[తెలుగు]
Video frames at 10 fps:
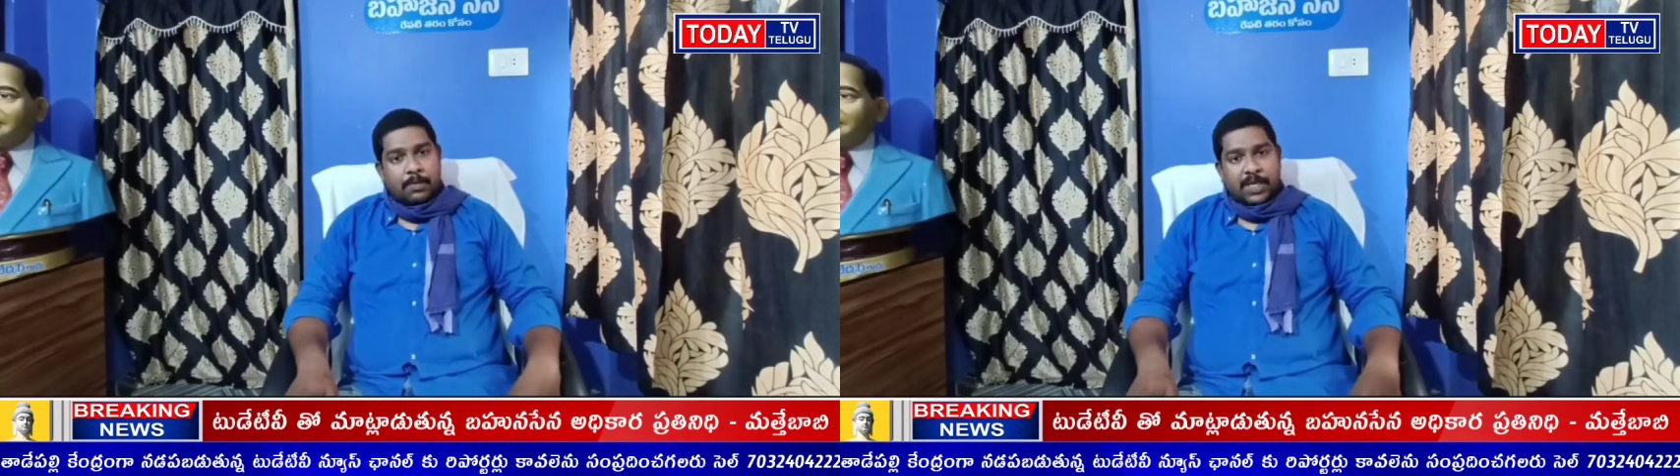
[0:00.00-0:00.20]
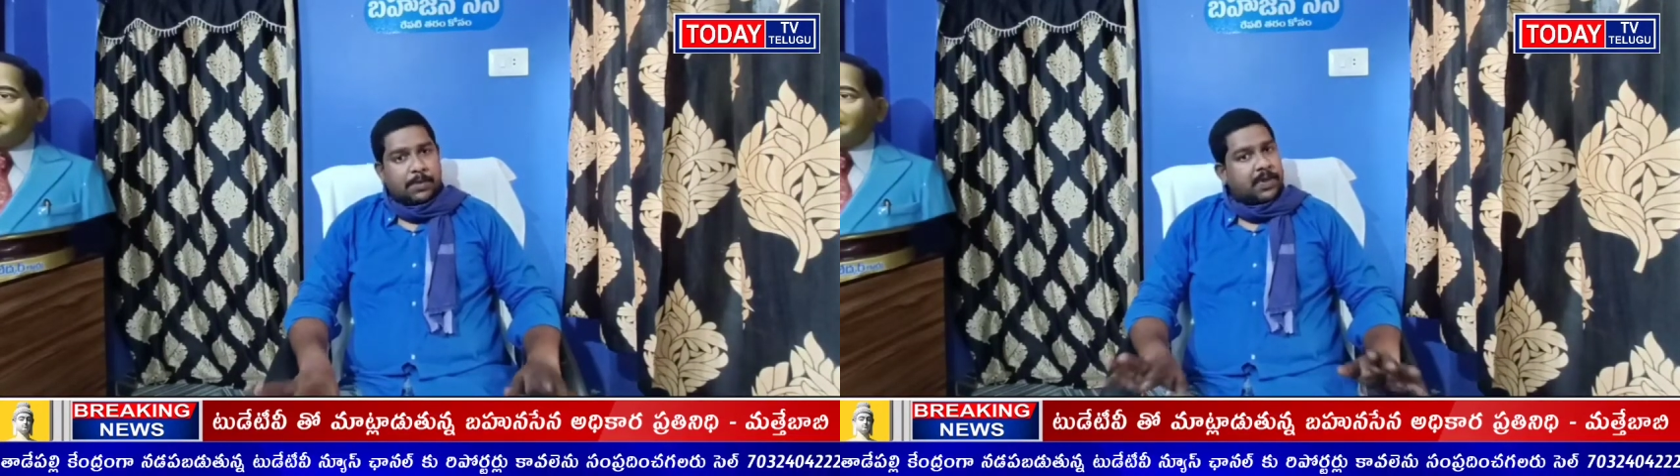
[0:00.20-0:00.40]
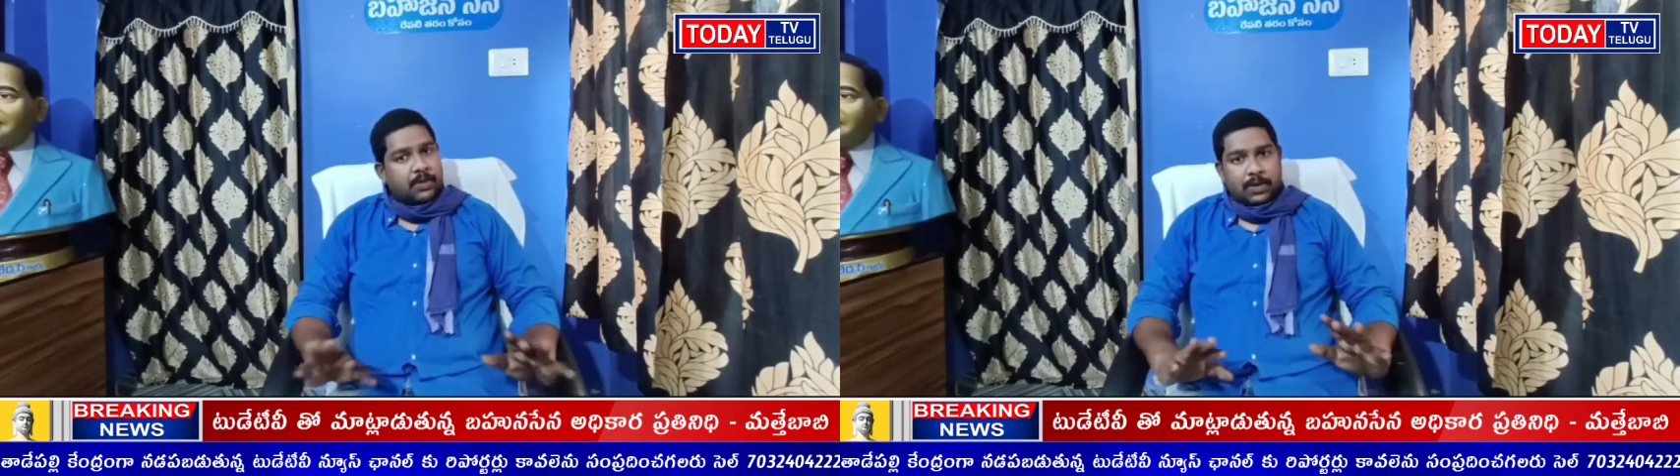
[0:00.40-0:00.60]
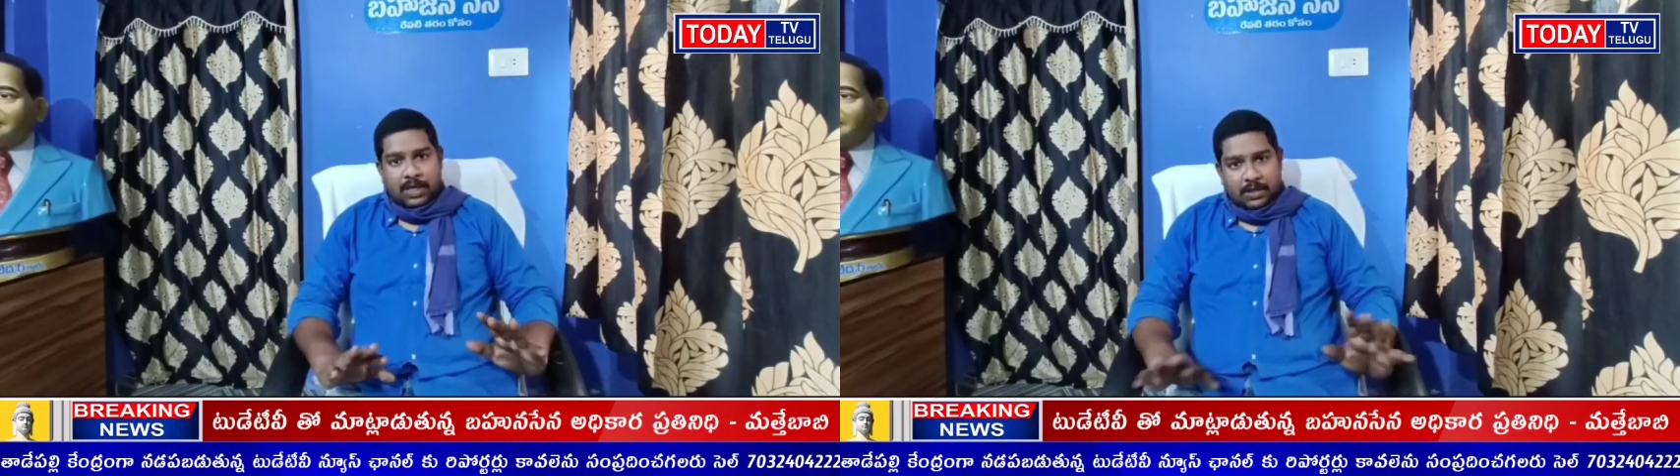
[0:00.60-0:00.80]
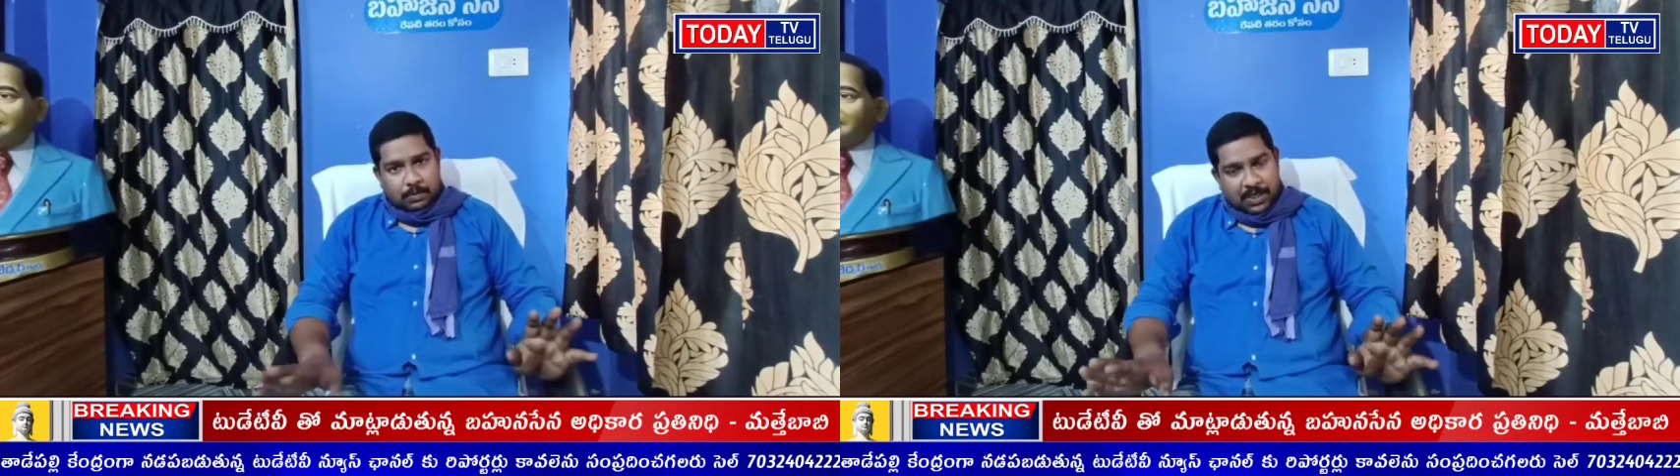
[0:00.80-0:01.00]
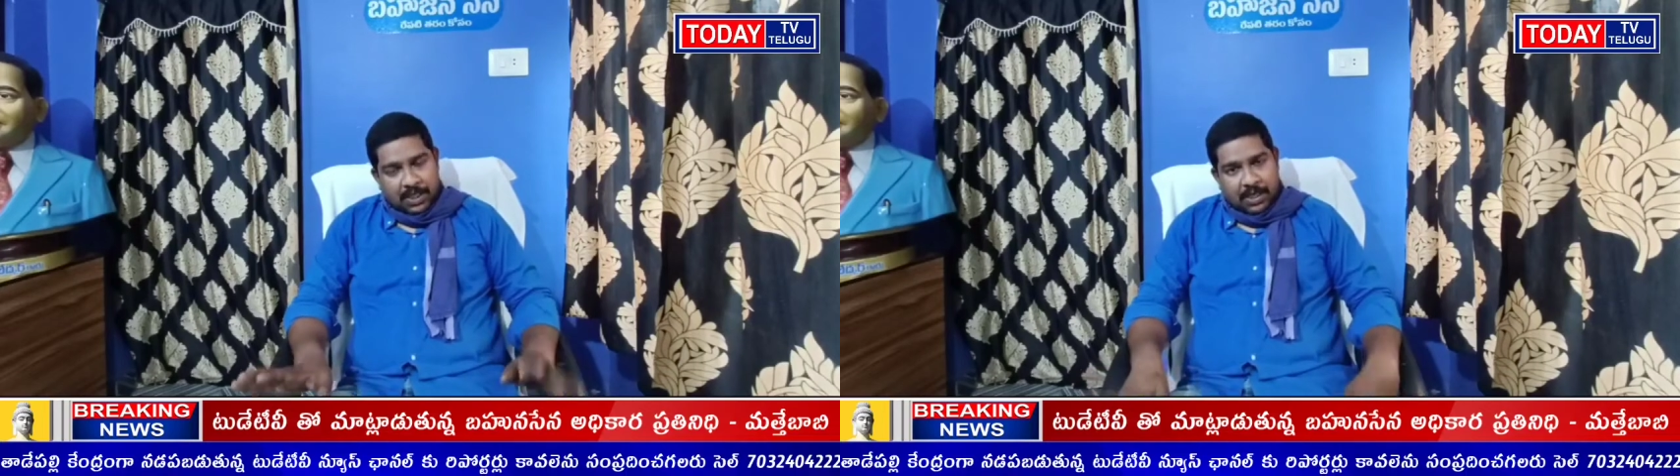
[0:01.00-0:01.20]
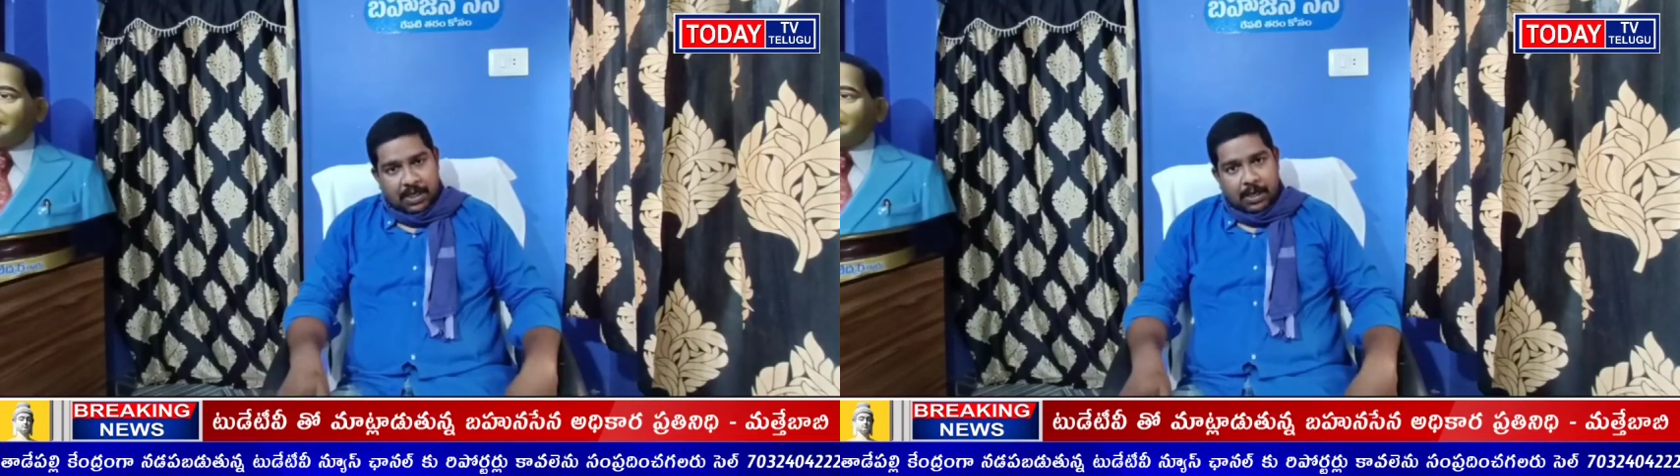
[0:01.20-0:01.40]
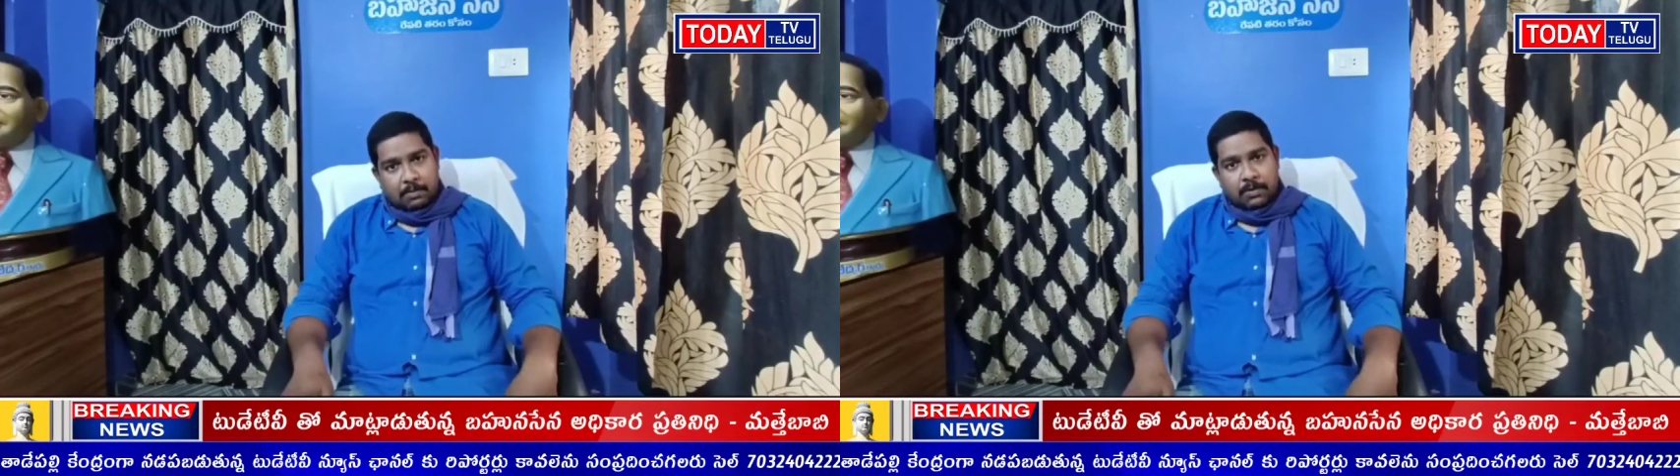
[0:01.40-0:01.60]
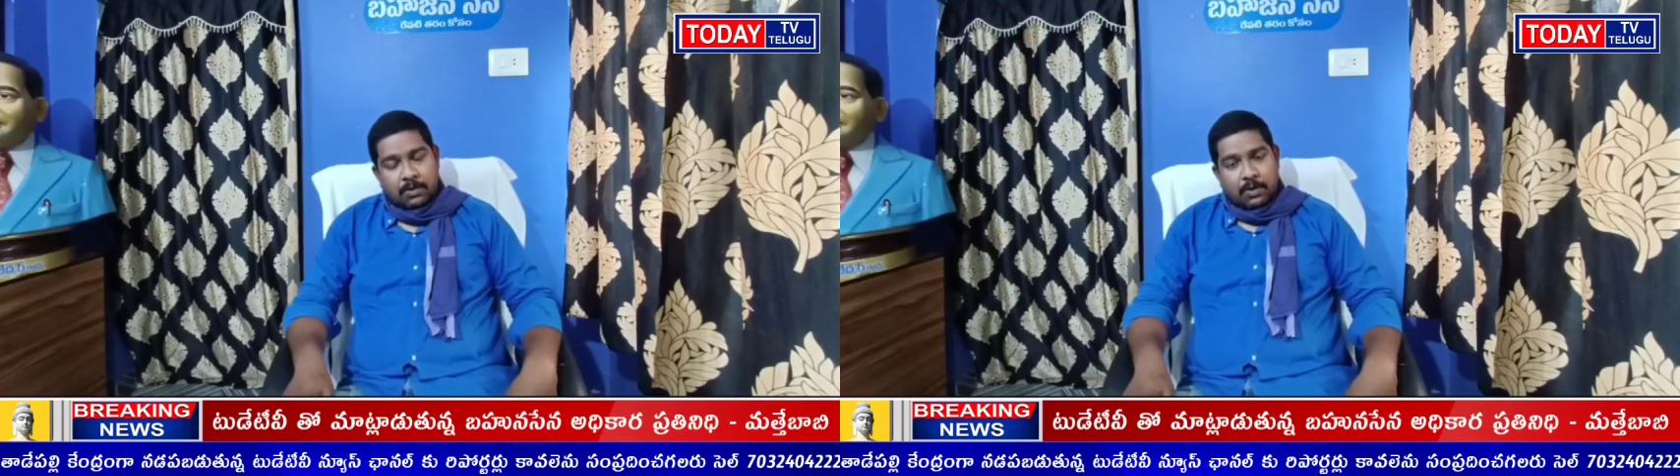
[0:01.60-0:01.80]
భిక్షమెత్తుకుంటే అవి మన దగ్గరికి రావు